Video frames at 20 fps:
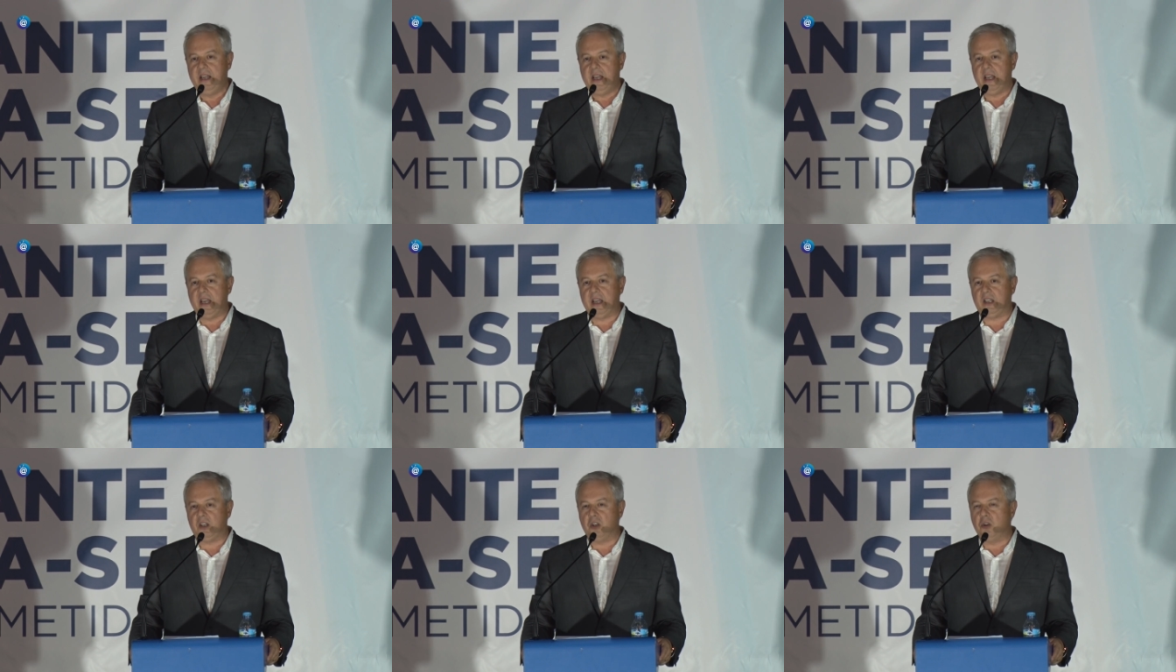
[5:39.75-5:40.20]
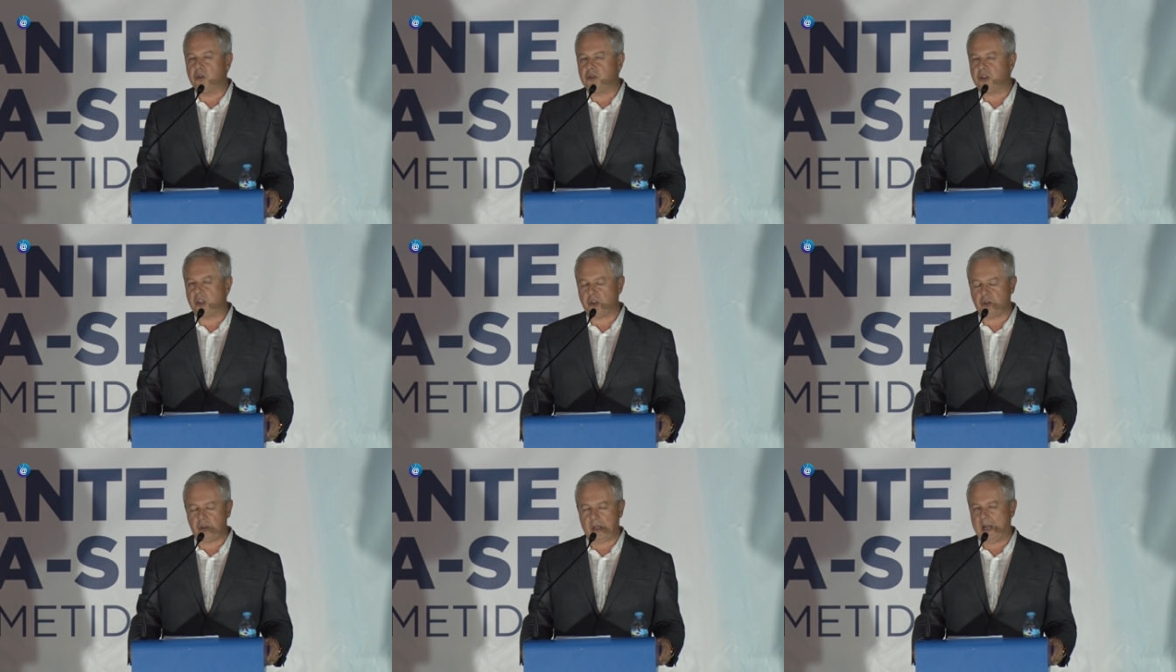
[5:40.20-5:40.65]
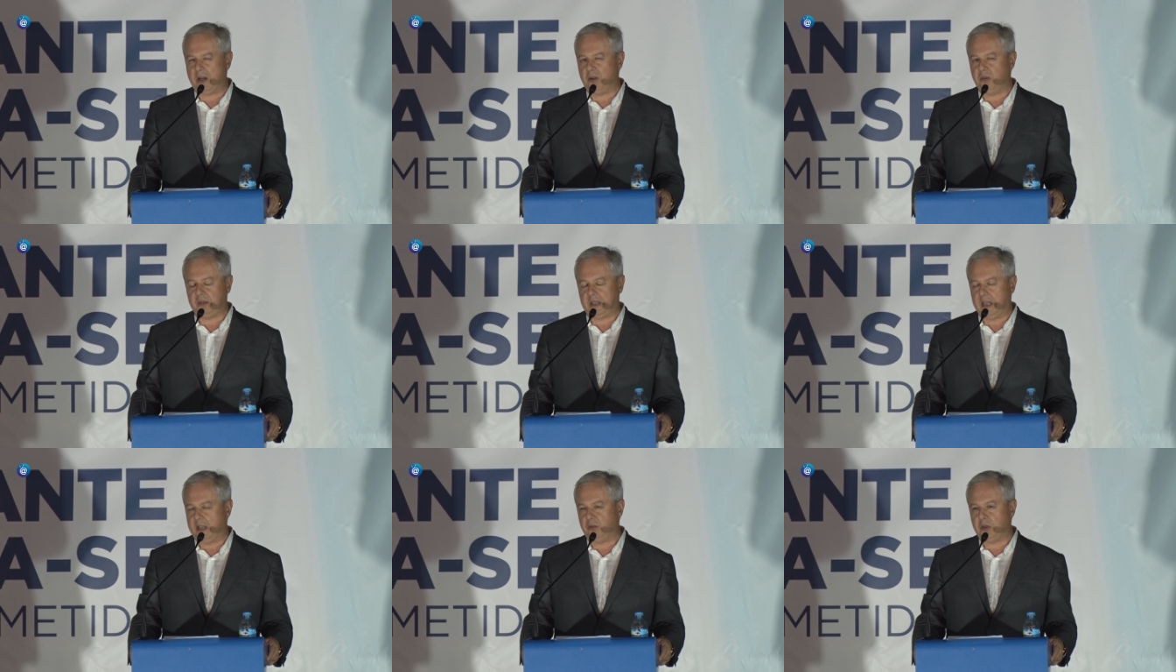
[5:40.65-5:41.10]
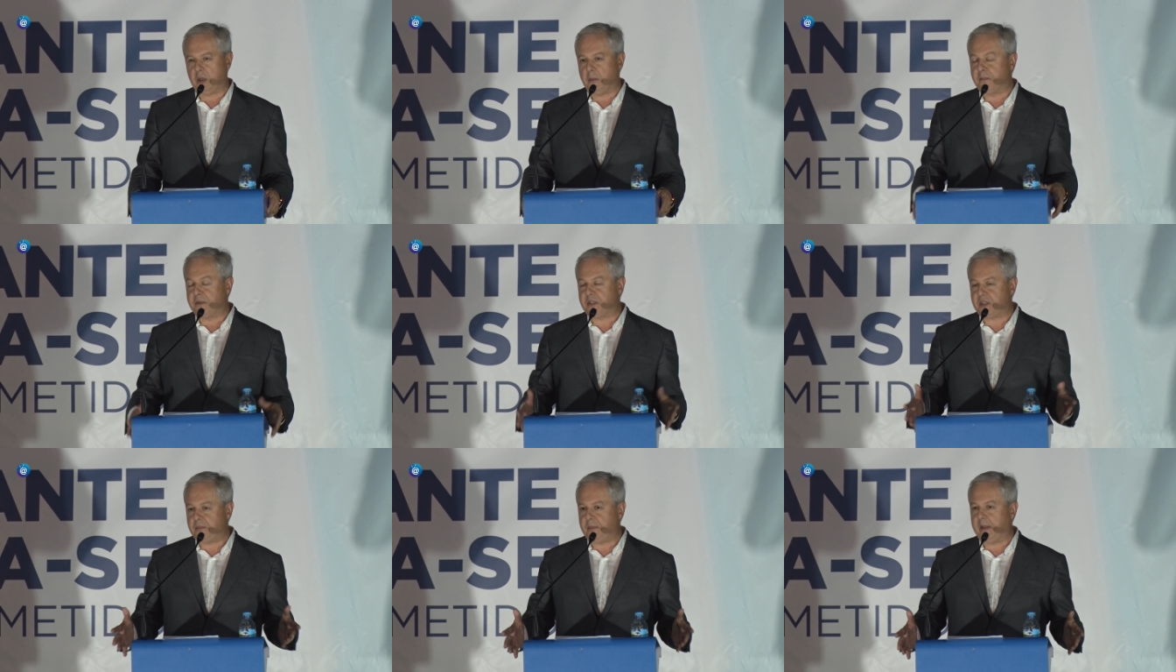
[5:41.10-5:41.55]
e que nos ajudaram tanto a
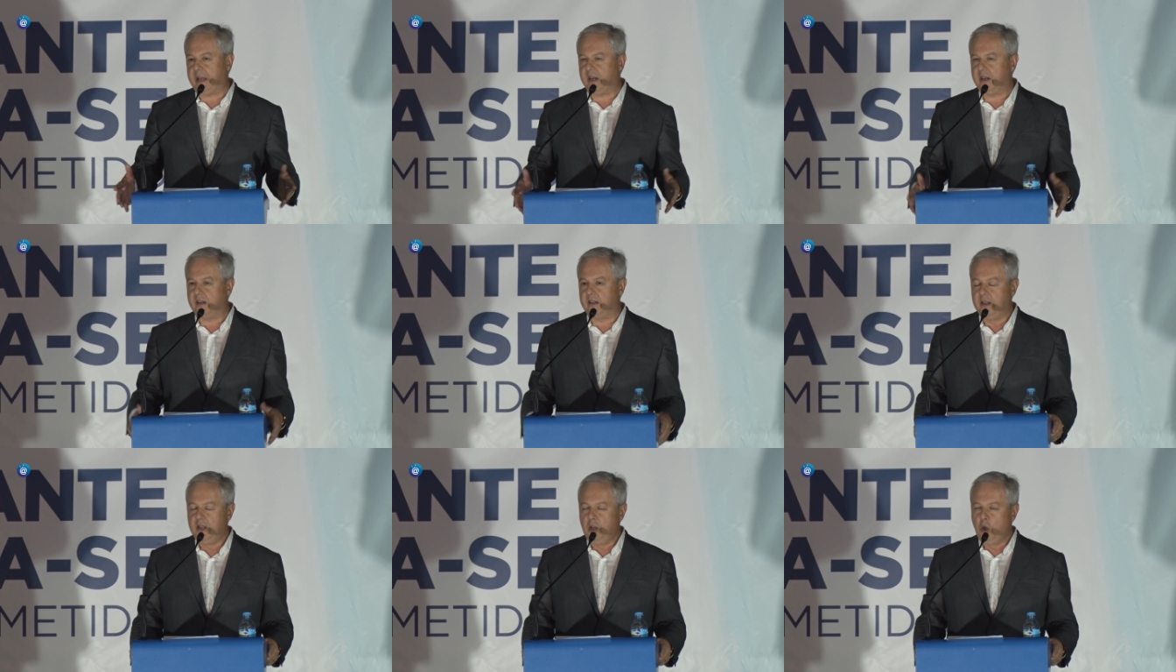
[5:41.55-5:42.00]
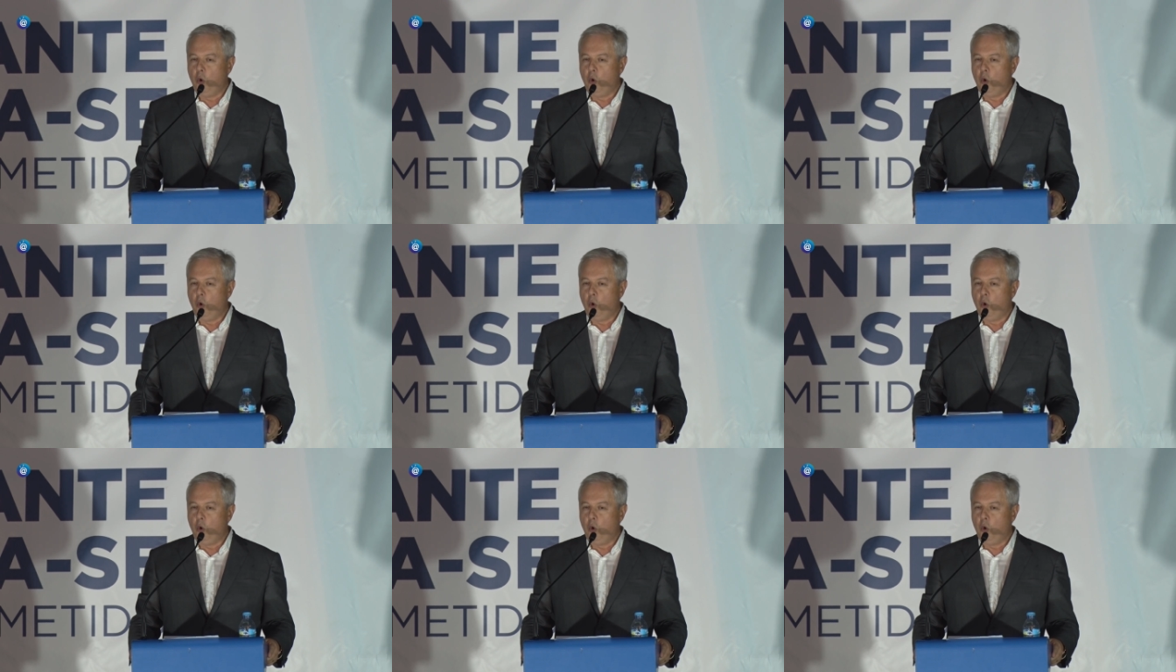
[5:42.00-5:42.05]
perceber